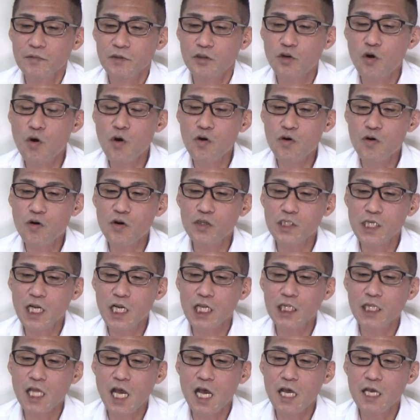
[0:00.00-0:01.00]
投稿さ
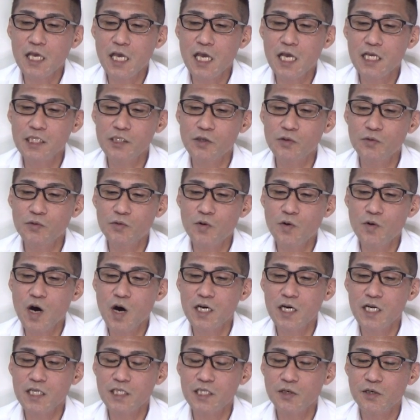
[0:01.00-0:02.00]
れた映像のお
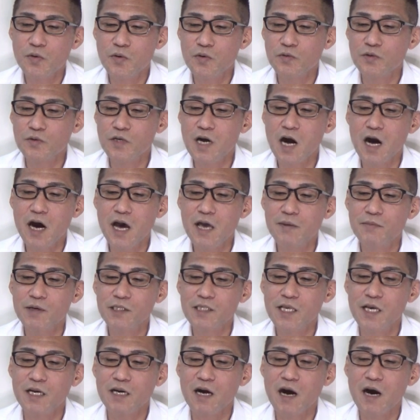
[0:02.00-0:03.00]
話を伺えま
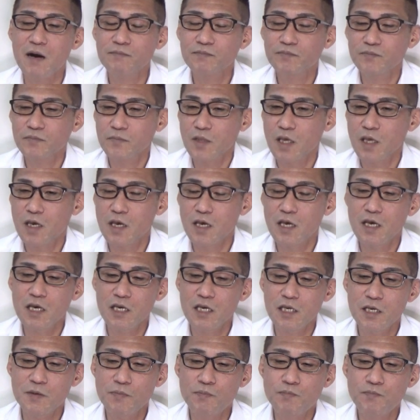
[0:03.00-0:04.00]
せんか、
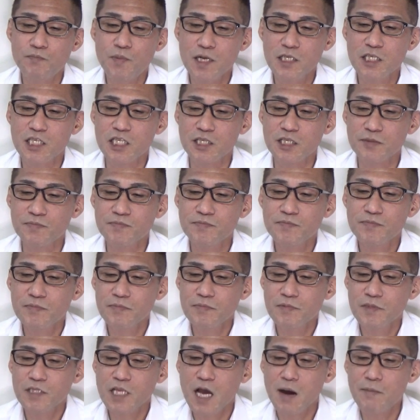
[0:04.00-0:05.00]
えー、一般人
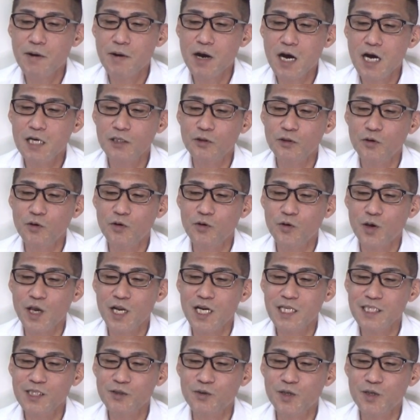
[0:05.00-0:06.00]
玉川徹の
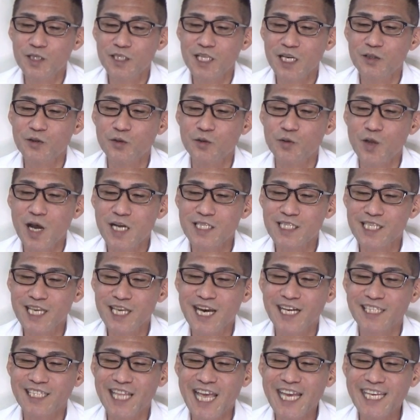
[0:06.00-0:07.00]
偉そうな態度と発
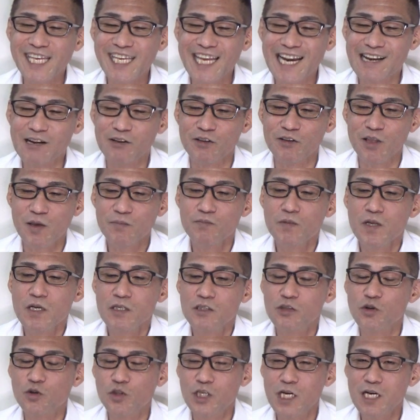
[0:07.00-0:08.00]
言が大嫌いなので、
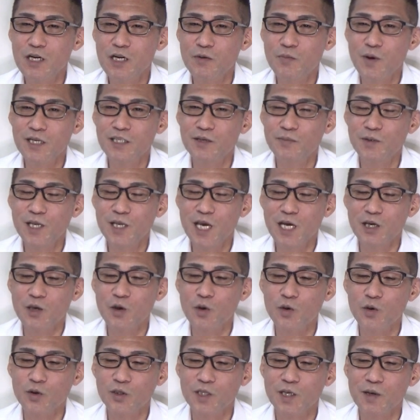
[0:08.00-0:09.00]
そちらの番組には
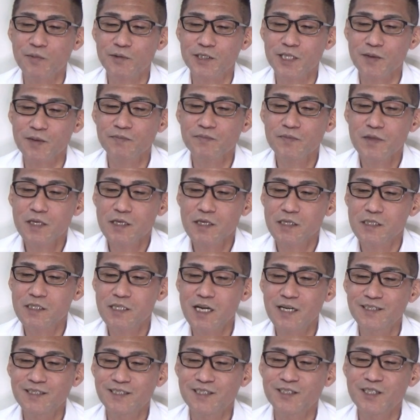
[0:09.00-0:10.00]
協力できません。
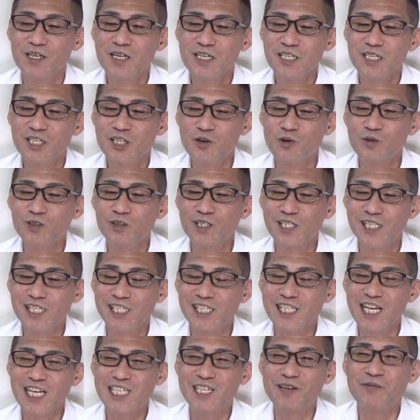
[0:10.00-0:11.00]
スタッフ、承知
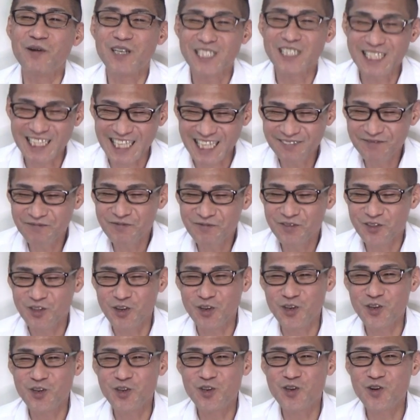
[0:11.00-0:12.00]
いたしました。
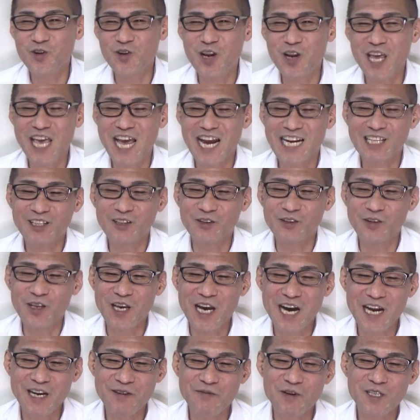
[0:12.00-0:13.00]
というようなやりとり
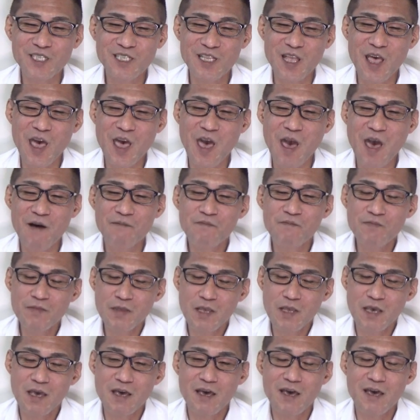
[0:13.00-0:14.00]
がありまして、
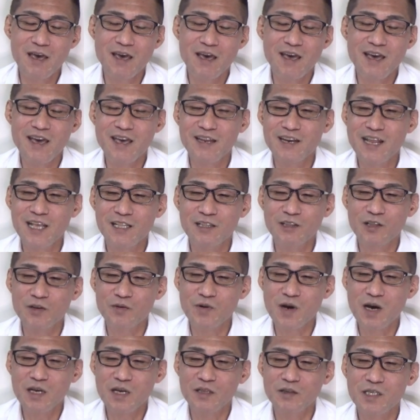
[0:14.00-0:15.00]
えー、ネット
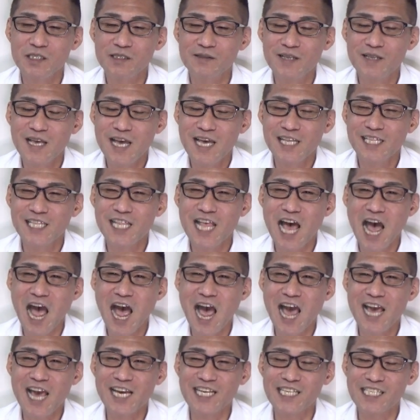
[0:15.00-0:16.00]
の反応です。
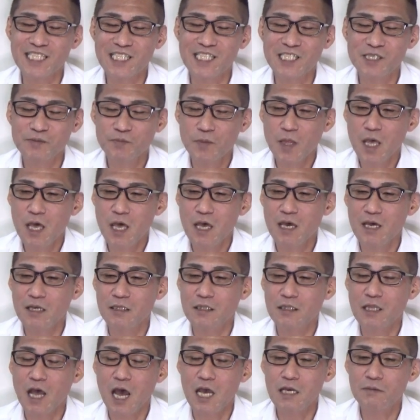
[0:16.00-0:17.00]
ナイス。
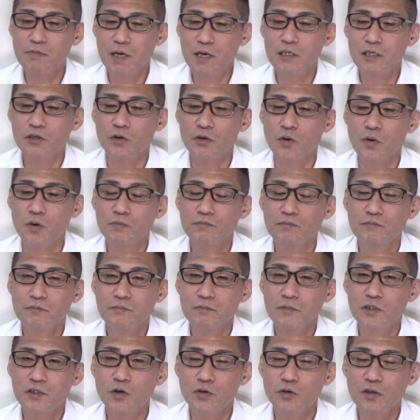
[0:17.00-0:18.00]
えー、大爆笑。
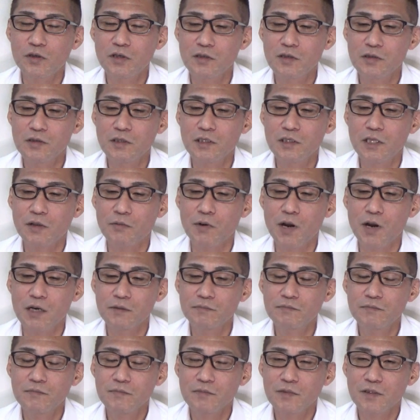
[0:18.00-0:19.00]
直球すぎて笑う。
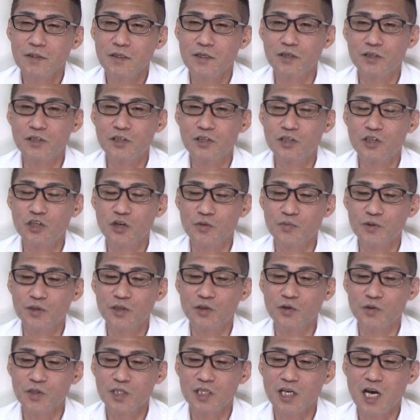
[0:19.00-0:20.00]

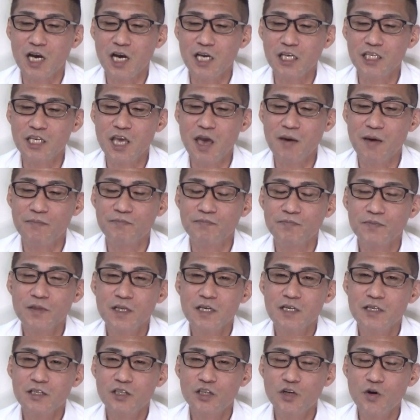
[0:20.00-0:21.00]
グッジョブスとしか言えん。
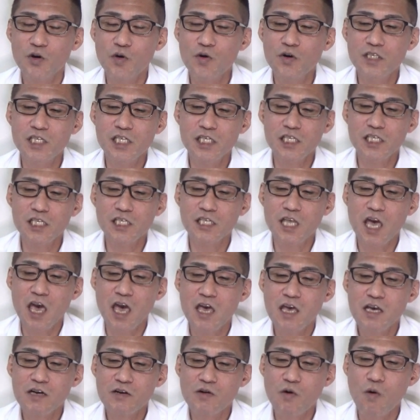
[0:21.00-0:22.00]
正直
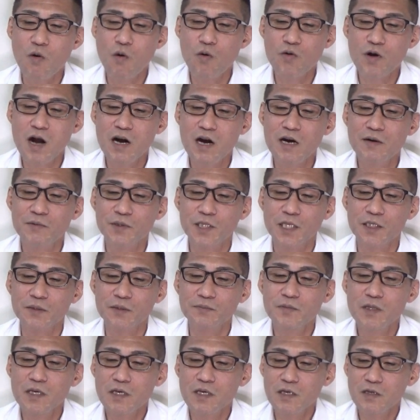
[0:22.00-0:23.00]
で好感が持てる。
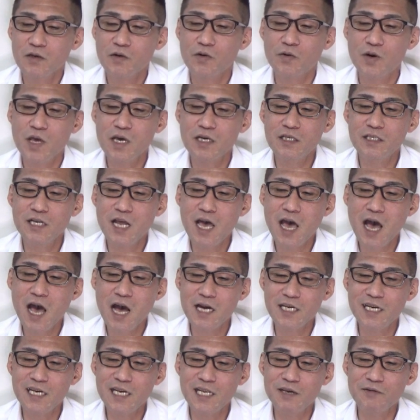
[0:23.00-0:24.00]
これぐらい
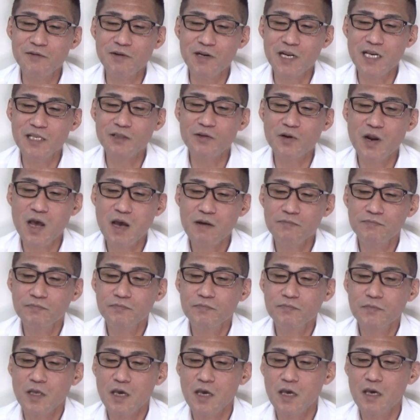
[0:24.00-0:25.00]
はっきり言わないとな、
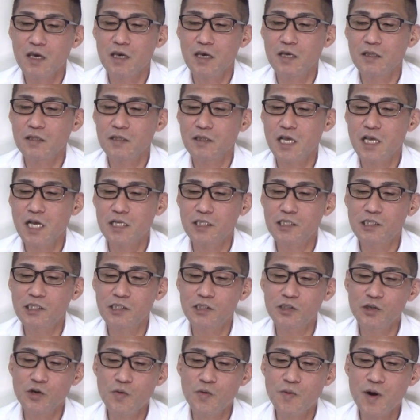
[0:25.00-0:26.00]
えー、
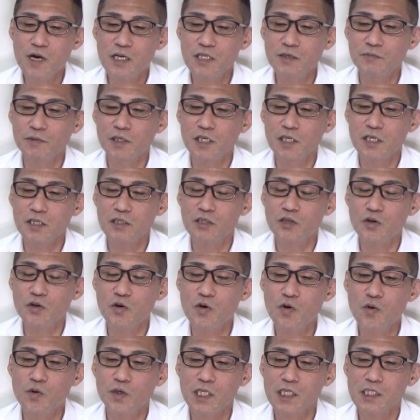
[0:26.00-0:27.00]
捏造番組に
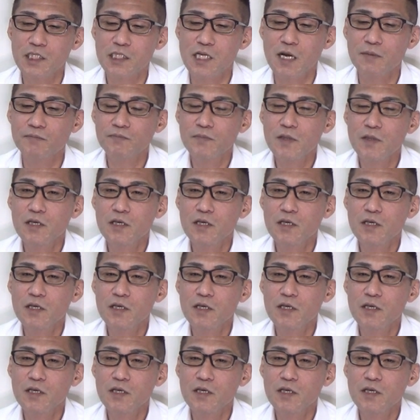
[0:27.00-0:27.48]
情報を渡すな。